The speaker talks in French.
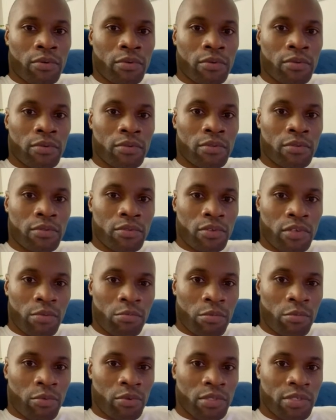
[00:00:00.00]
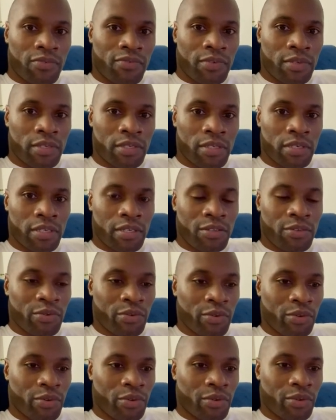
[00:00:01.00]
euh, dans les moments difficiles.
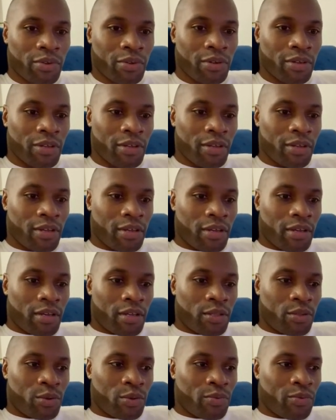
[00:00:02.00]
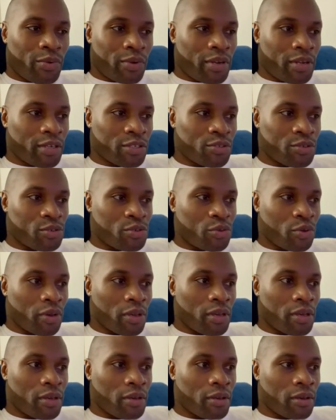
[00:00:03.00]
Donc, euh, voilà, je
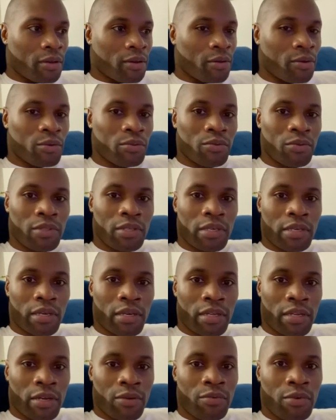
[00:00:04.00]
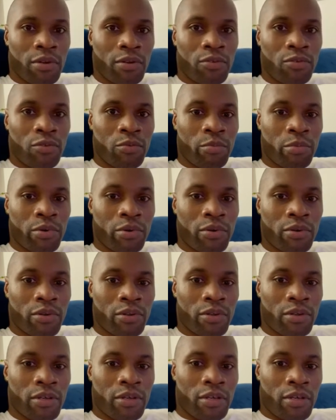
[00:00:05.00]
serai redonné à la Guadeloupe
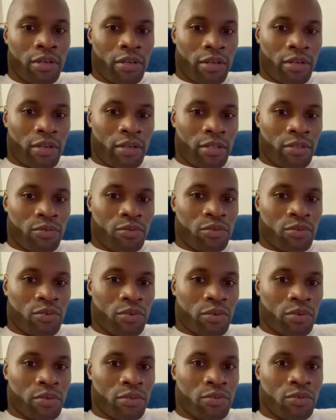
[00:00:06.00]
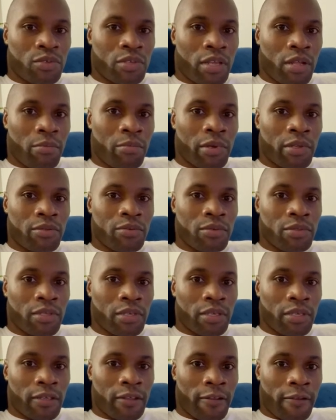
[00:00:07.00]
tout ce que tout ce qu'elle m'a
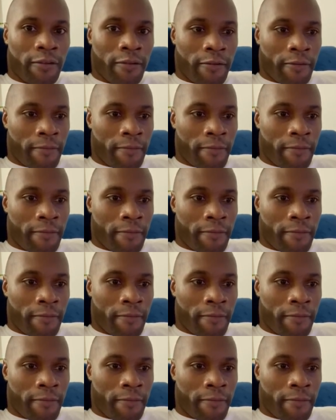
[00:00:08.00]
donné,